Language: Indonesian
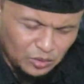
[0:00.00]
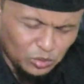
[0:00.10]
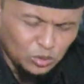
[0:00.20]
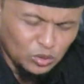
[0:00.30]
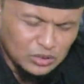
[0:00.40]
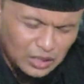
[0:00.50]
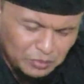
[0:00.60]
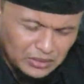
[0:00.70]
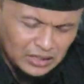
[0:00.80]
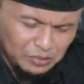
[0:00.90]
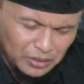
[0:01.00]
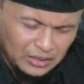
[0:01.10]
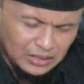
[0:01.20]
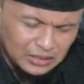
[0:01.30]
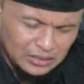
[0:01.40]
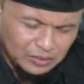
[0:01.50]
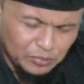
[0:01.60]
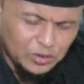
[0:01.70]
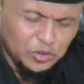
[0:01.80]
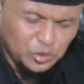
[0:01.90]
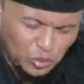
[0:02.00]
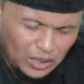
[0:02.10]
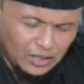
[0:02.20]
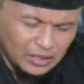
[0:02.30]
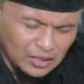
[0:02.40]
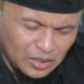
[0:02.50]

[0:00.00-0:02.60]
untuk sama-sama berjuang